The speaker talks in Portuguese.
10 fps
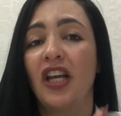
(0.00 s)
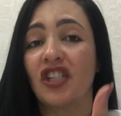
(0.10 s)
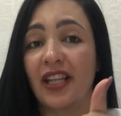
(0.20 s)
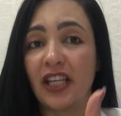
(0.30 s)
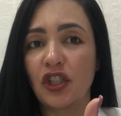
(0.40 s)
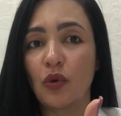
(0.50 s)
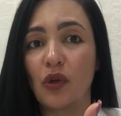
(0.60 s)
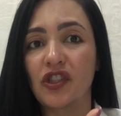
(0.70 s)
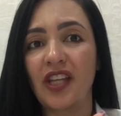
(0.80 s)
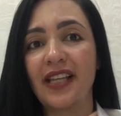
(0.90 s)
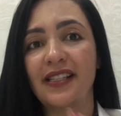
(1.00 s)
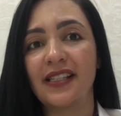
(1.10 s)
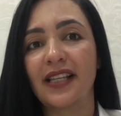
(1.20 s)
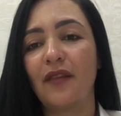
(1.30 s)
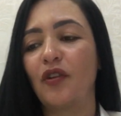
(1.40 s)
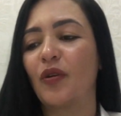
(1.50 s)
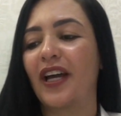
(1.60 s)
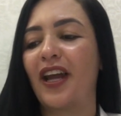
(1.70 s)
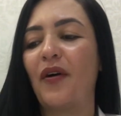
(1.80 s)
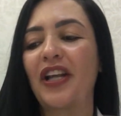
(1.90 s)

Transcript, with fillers: Já deixa um gostei, se inscreva no canal,